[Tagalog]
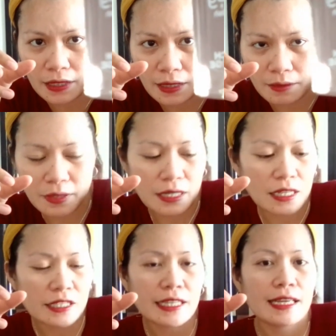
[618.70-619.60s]
Yan,
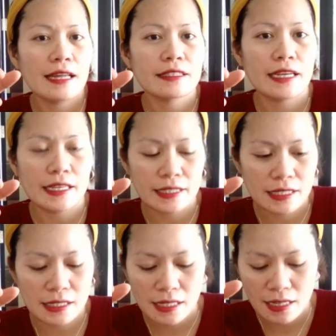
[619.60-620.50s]
binili niya yan, guys.
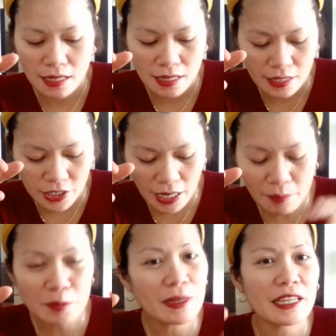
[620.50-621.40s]

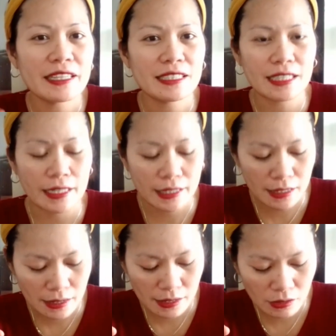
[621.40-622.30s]
Siya ang bumili niyan,
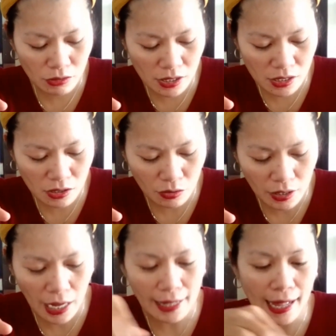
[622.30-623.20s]
guys. Yung sis
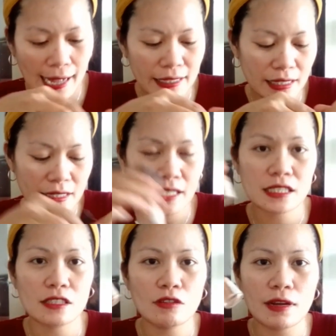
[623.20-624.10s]
ko. Ang akin lang,
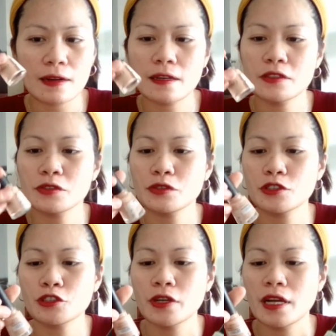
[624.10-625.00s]
guys. Ito lang.
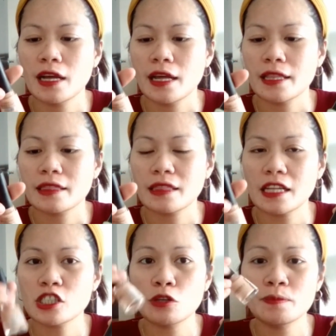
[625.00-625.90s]
Yung
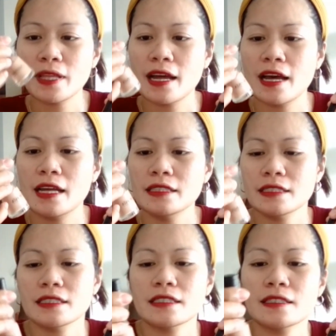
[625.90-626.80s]
touch of
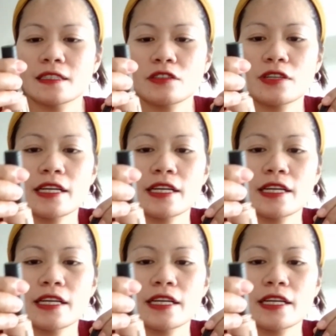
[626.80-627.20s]
tan. Ito,